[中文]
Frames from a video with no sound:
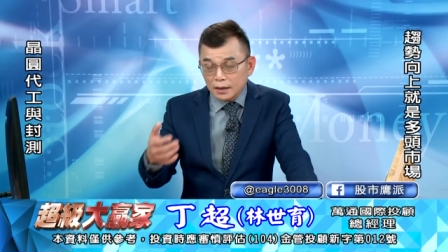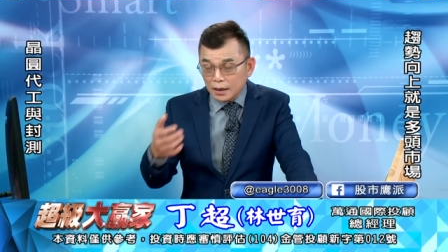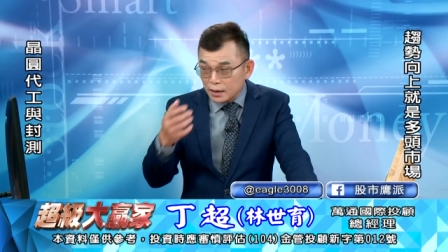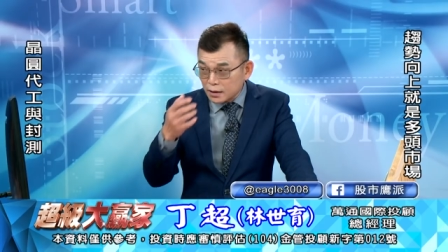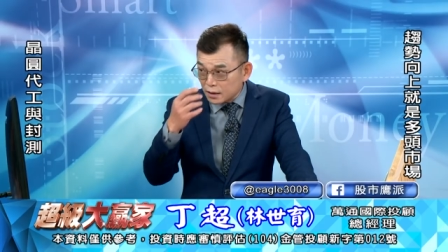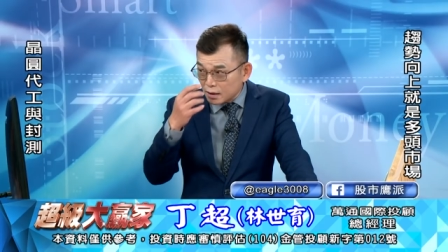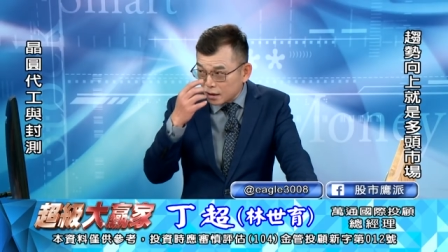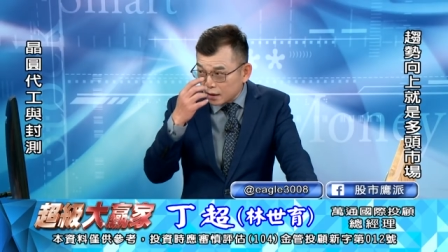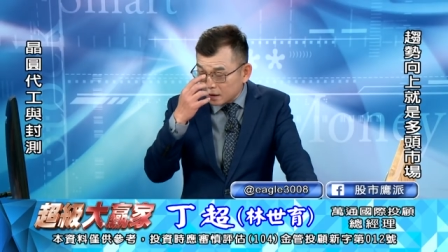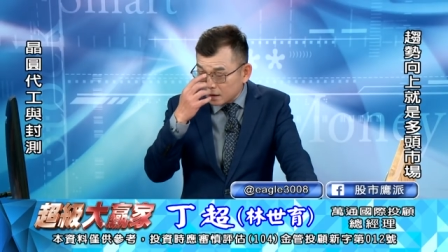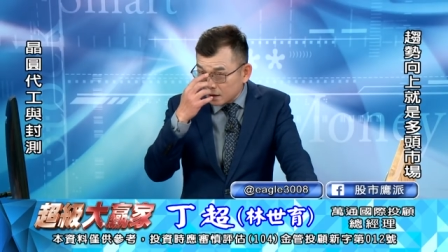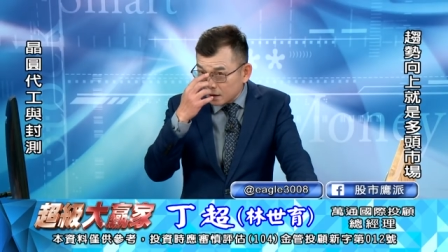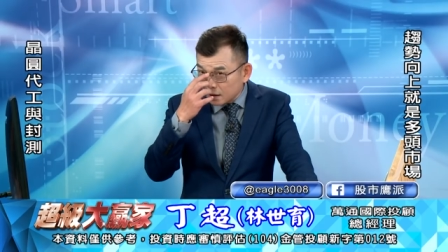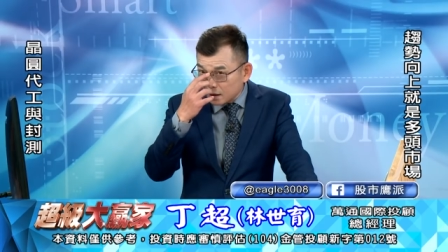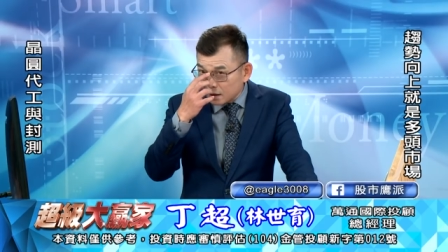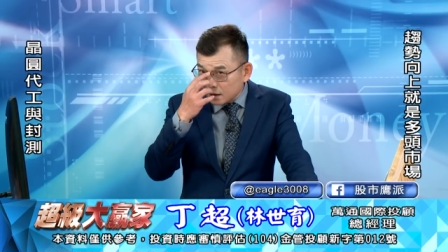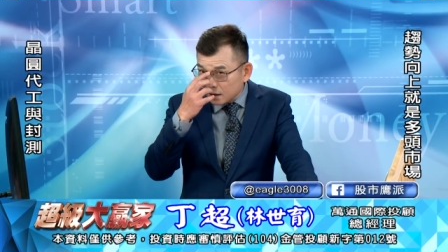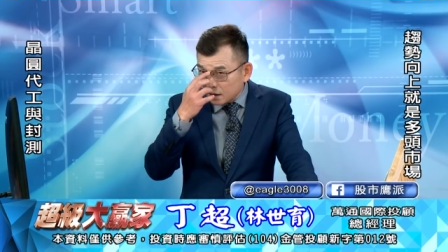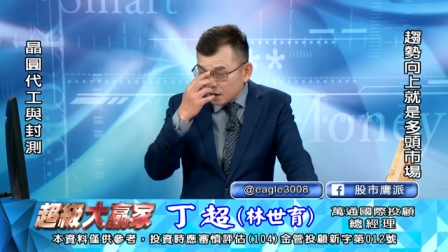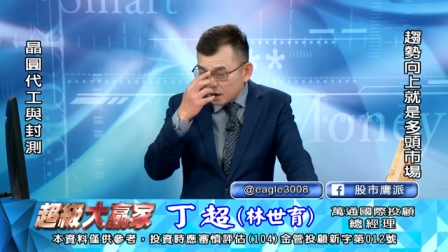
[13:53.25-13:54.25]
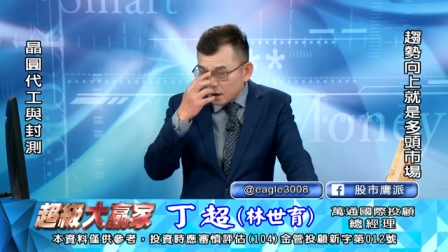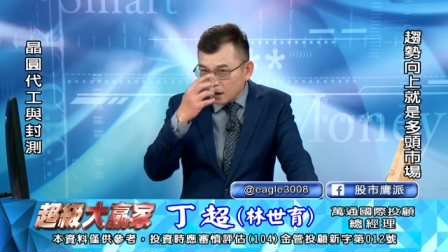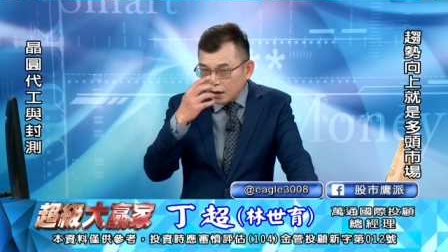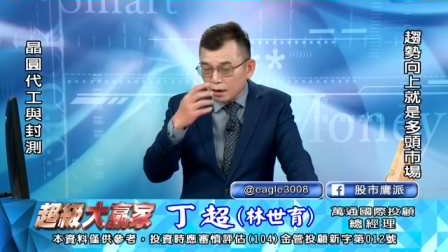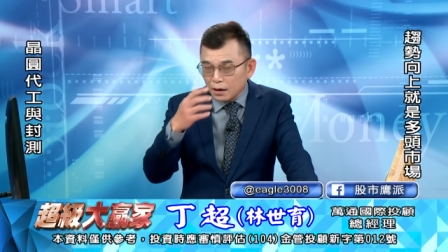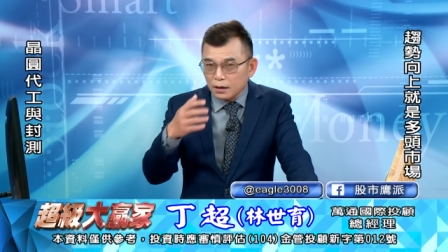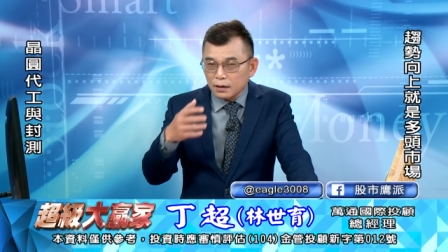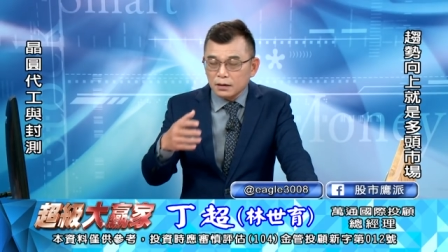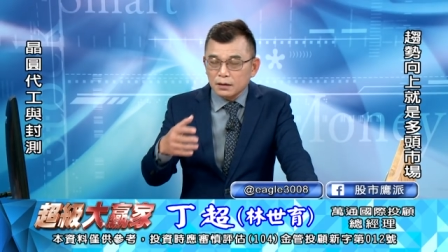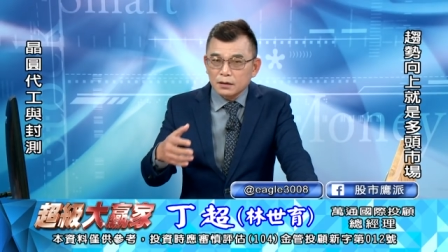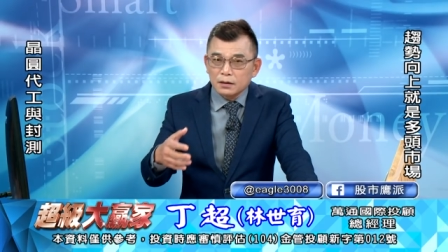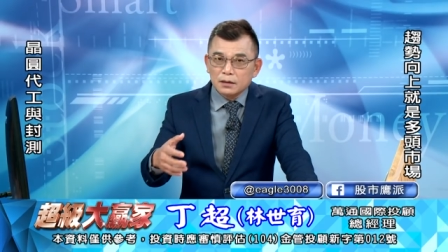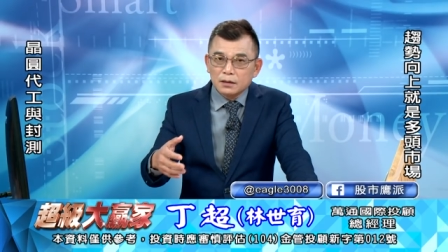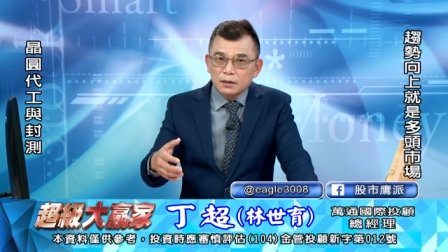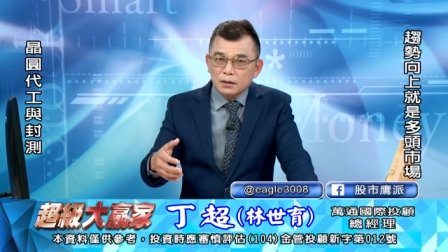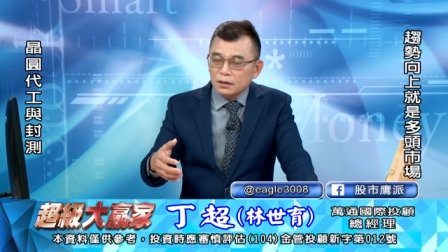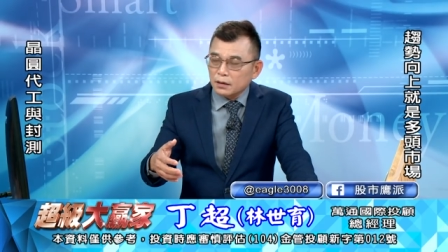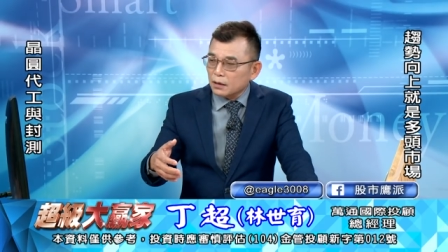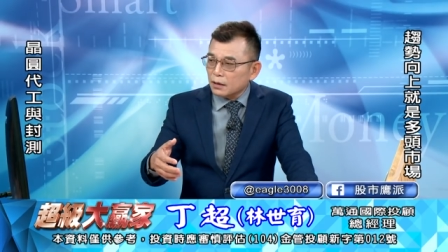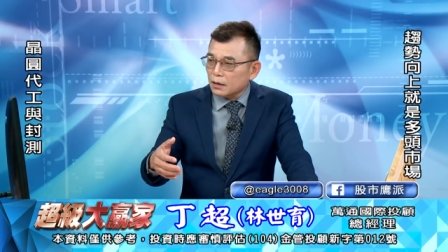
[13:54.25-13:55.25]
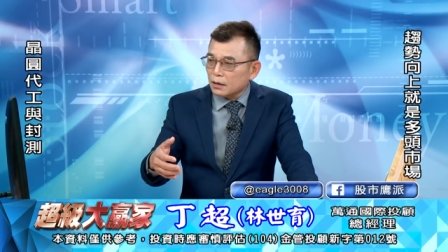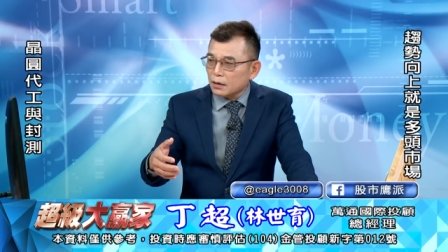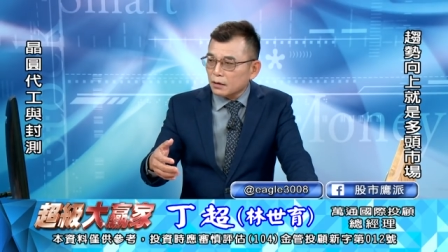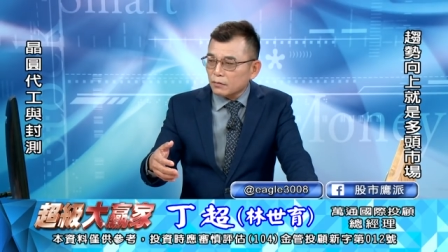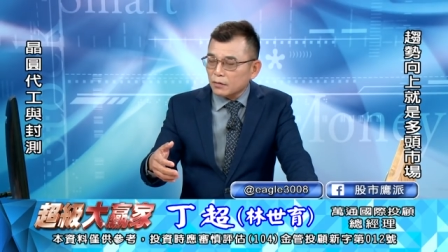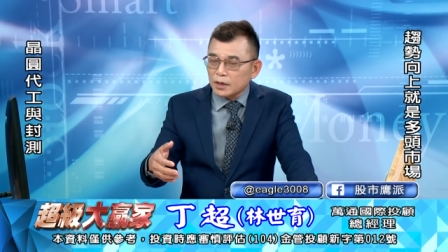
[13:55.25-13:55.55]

台积电，啊啊，